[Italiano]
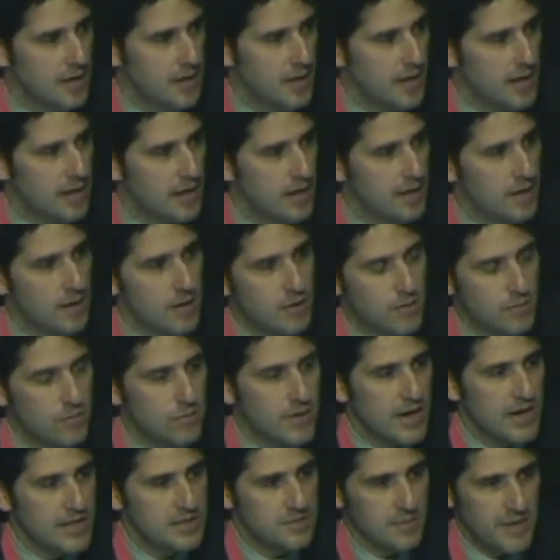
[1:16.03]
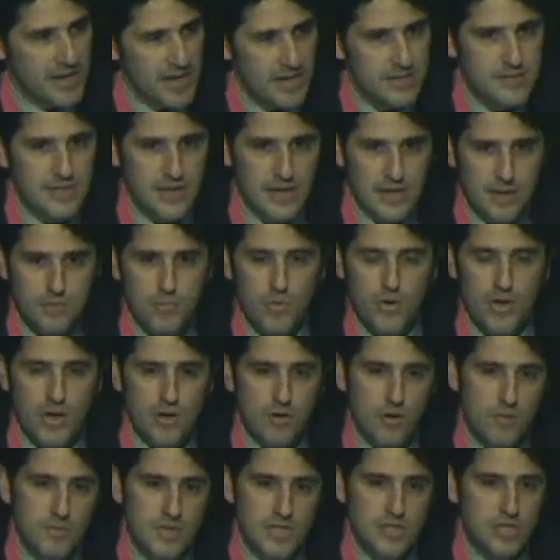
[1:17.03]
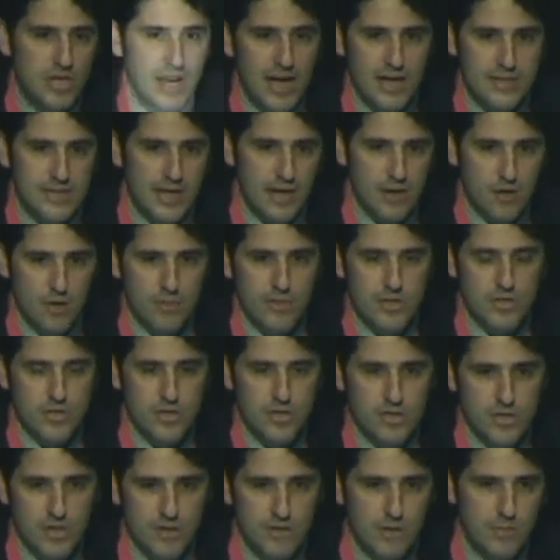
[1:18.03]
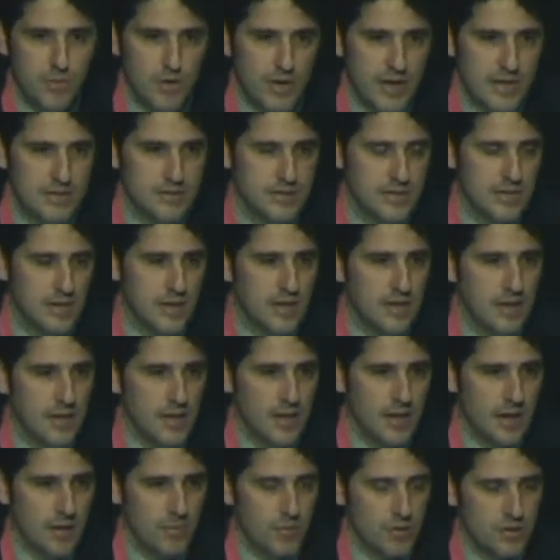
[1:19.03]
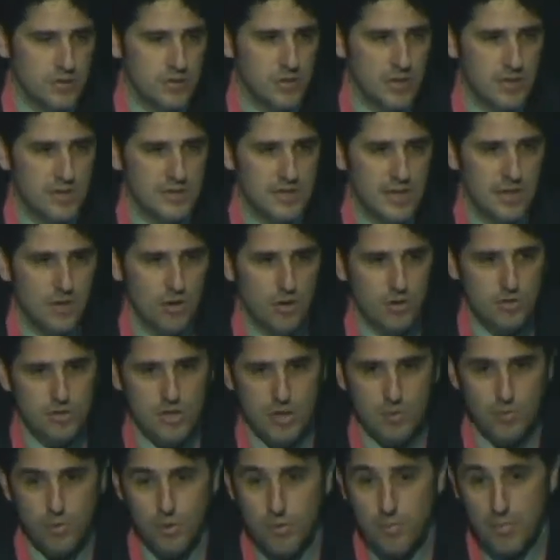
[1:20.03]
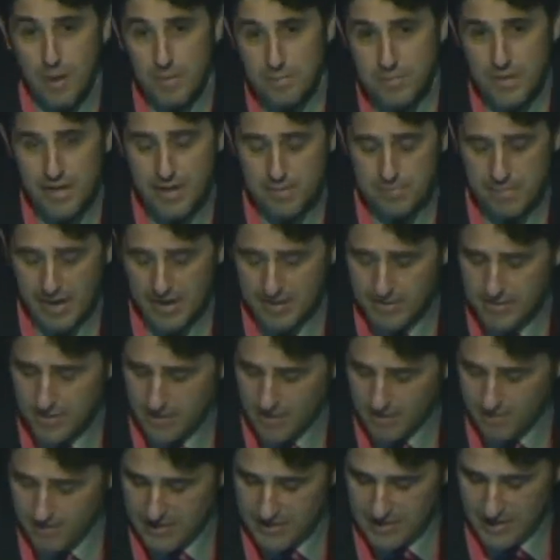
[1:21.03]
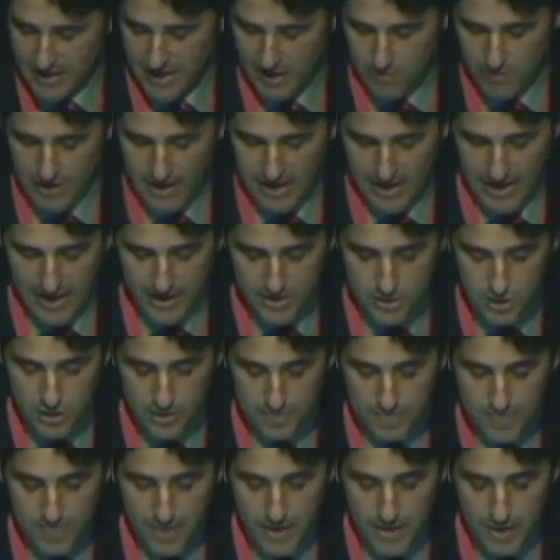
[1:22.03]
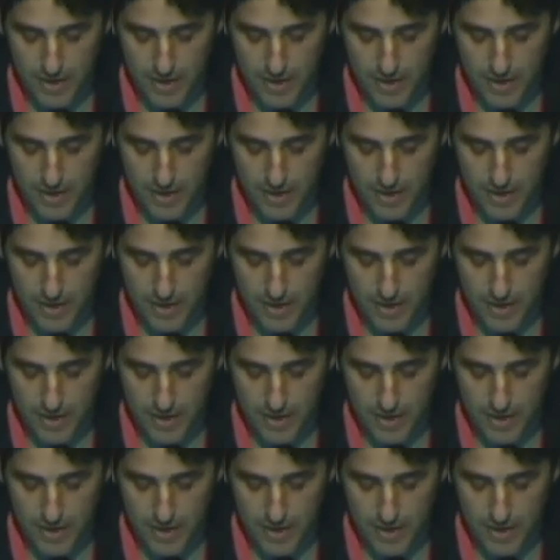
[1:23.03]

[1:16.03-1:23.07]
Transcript: eh, una esperienza che poi è cominciata e come ci diceva poc'anzi la professoressa Coccia probabilmente diventerà una legge.